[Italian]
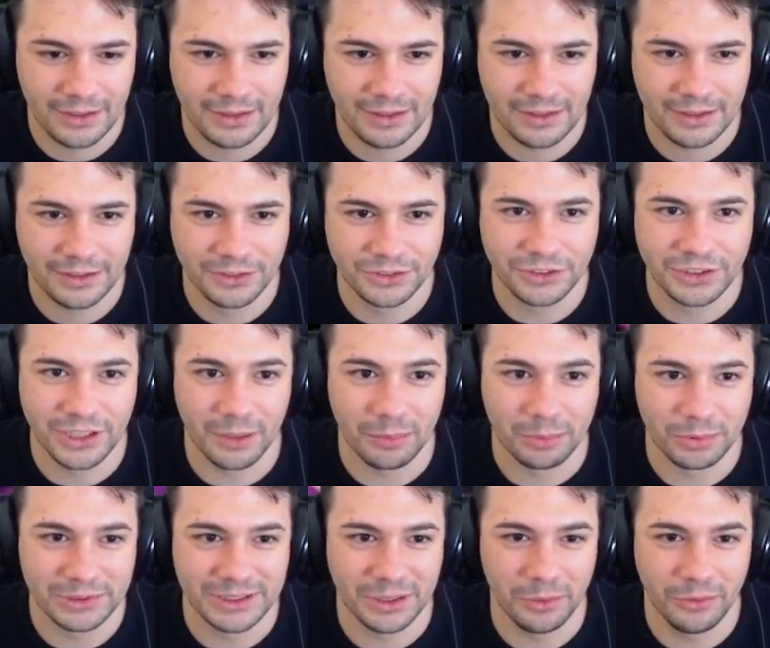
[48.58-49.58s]
Non ce la
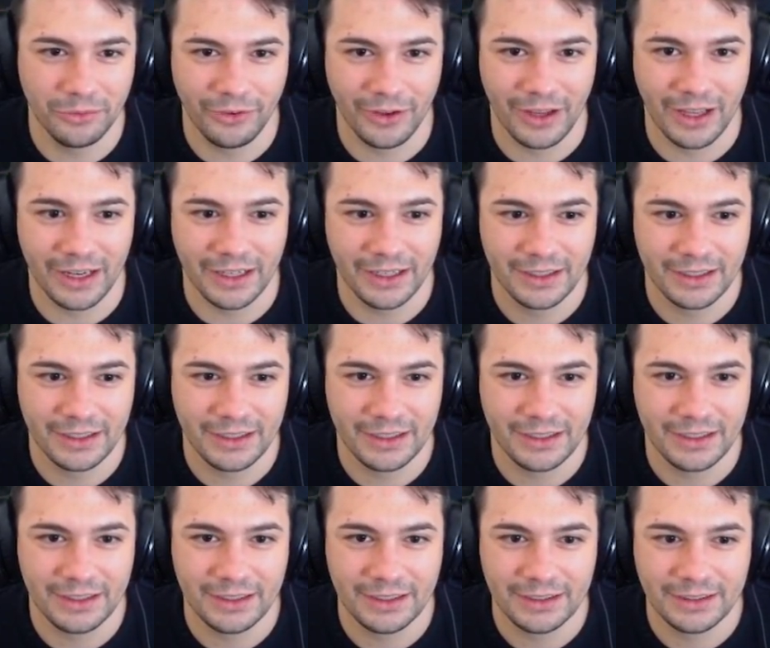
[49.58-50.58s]
possiamo fare.
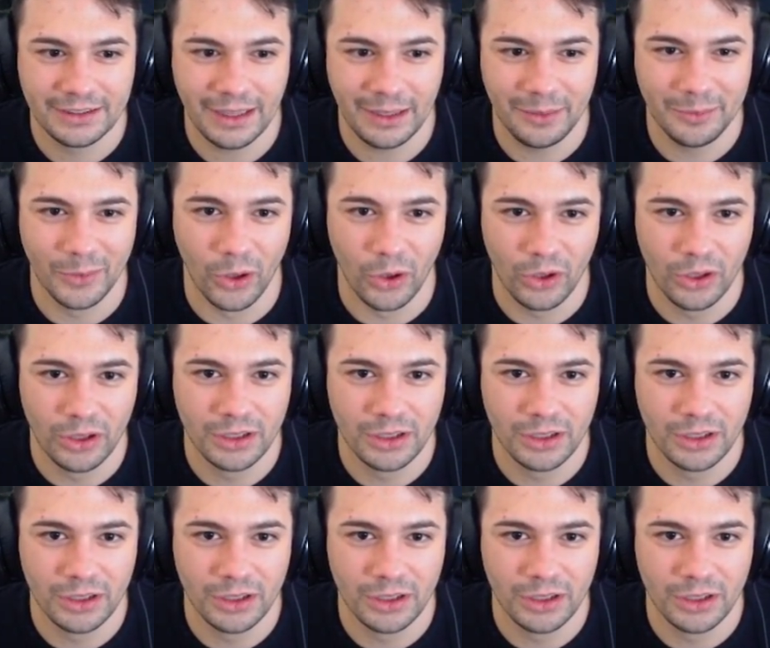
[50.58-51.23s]
Dai, mo.